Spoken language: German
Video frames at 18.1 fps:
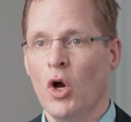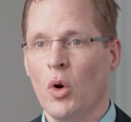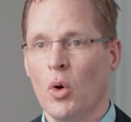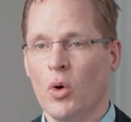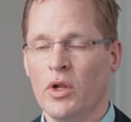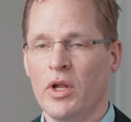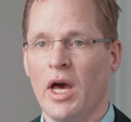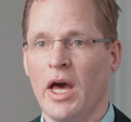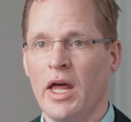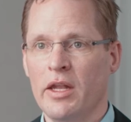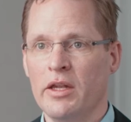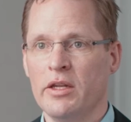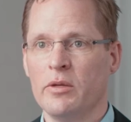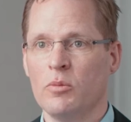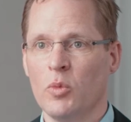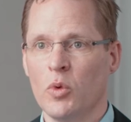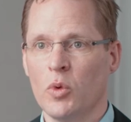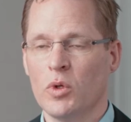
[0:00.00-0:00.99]
und hatten
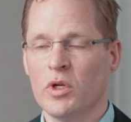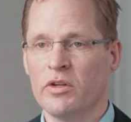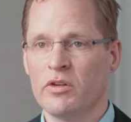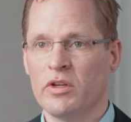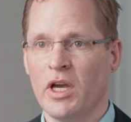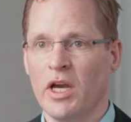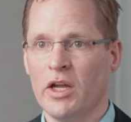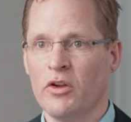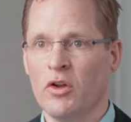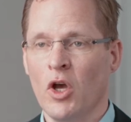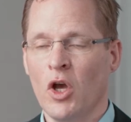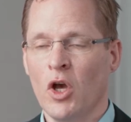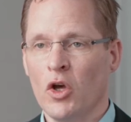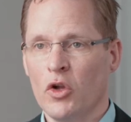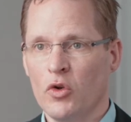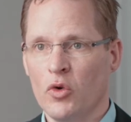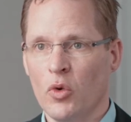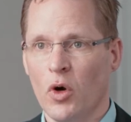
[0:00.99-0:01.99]
die Möglichkeit,
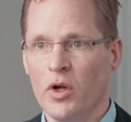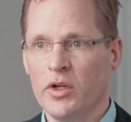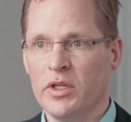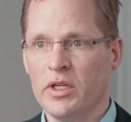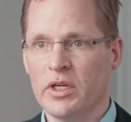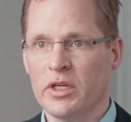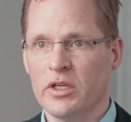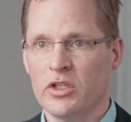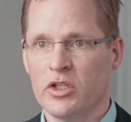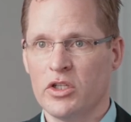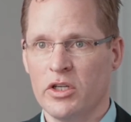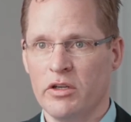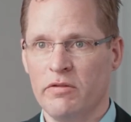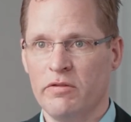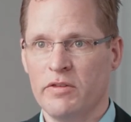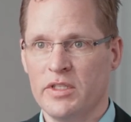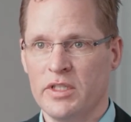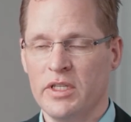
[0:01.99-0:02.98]
dort ihre
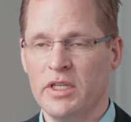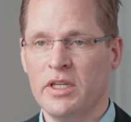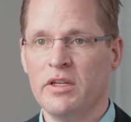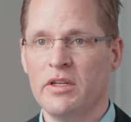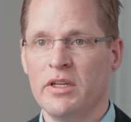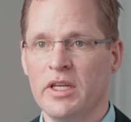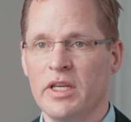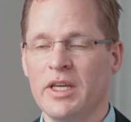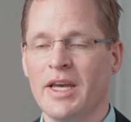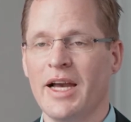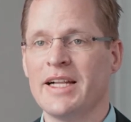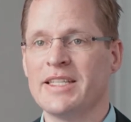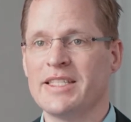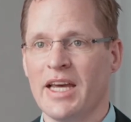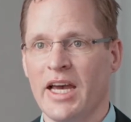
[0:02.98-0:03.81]
Geschäftsidee als